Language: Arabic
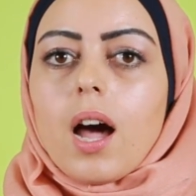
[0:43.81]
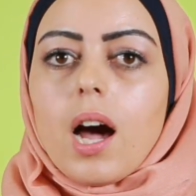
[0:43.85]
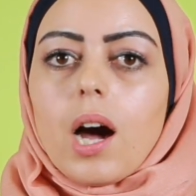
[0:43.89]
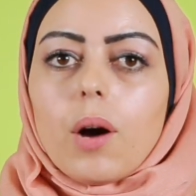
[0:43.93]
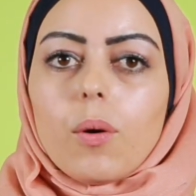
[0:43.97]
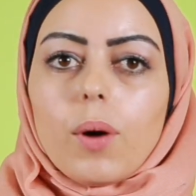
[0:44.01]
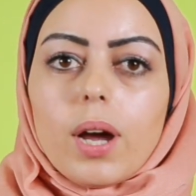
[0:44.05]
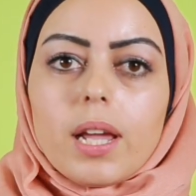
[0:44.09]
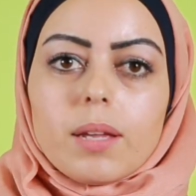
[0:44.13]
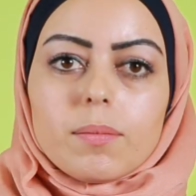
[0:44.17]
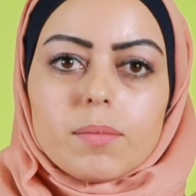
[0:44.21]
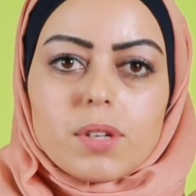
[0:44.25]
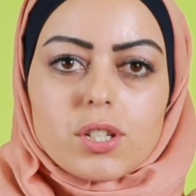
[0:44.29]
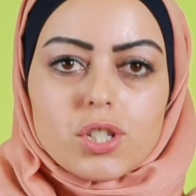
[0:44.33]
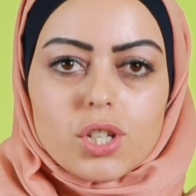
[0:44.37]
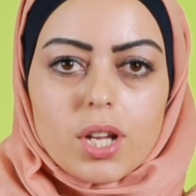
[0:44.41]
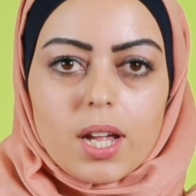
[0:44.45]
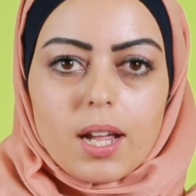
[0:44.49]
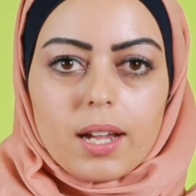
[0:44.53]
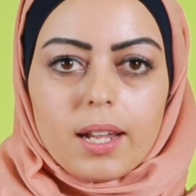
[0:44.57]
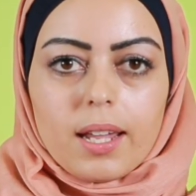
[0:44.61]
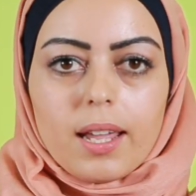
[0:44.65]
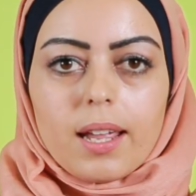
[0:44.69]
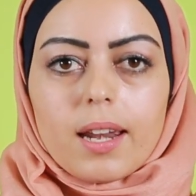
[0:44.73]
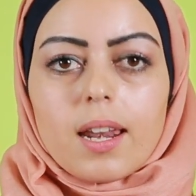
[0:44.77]
أو أي
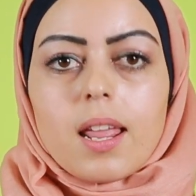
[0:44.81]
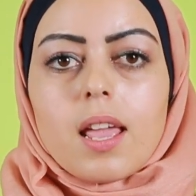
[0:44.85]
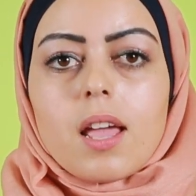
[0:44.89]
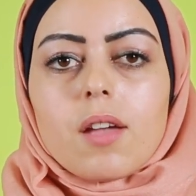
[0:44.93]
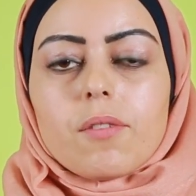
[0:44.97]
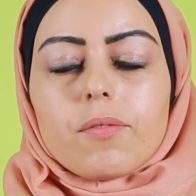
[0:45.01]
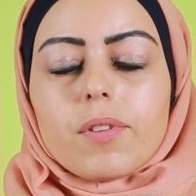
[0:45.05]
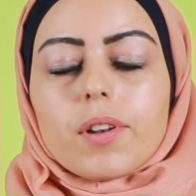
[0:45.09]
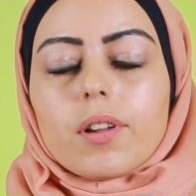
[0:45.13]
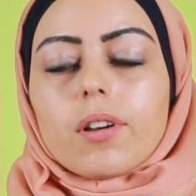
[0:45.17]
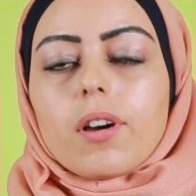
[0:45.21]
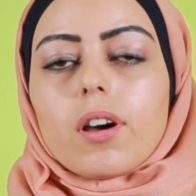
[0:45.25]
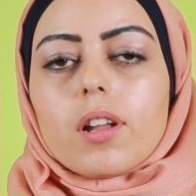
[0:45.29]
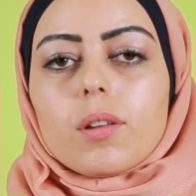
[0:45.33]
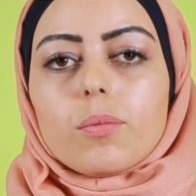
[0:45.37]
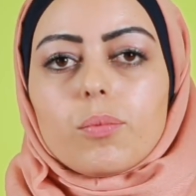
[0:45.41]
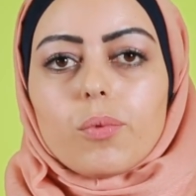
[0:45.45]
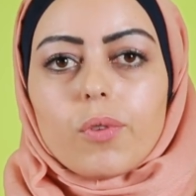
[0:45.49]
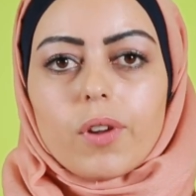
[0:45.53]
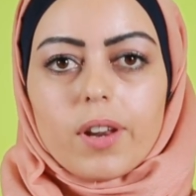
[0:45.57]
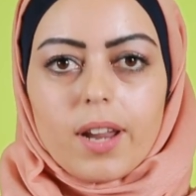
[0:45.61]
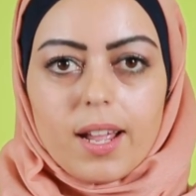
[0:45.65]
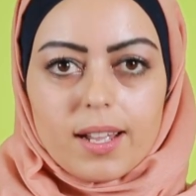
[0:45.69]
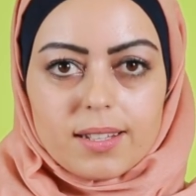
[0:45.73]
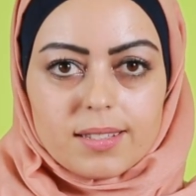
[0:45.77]
مشاكل في القلب
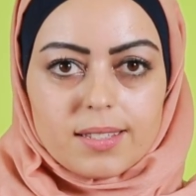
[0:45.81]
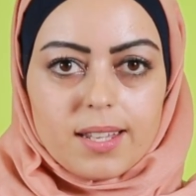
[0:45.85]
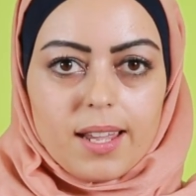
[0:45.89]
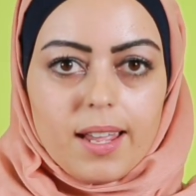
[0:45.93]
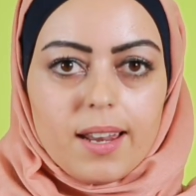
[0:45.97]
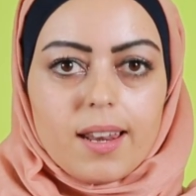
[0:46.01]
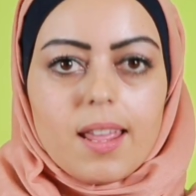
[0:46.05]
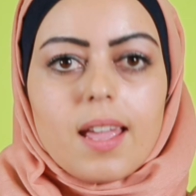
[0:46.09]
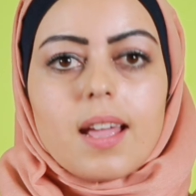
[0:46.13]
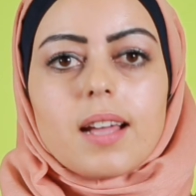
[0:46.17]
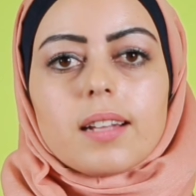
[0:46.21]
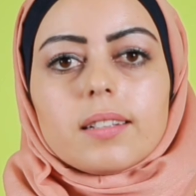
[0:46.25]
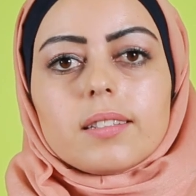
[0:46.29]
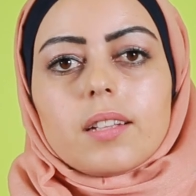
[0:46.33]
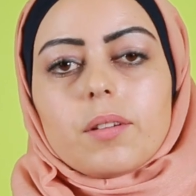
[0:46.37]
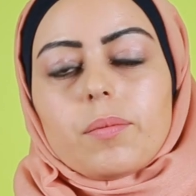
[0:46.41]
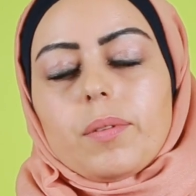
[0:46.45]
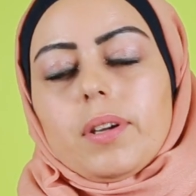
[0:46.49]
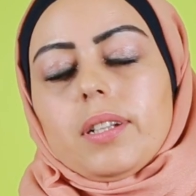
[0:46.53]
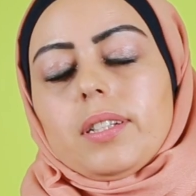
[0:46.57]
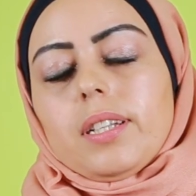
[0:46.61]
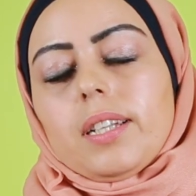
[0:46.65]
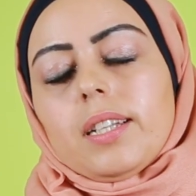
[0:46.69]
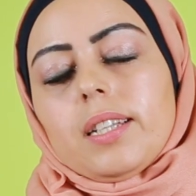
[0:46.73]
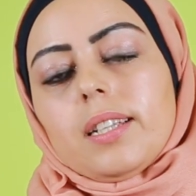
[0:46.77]
والرئتين
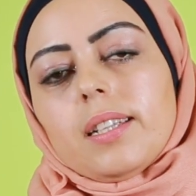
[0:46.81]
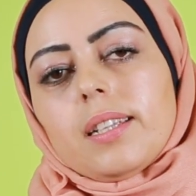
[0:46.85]
طبعا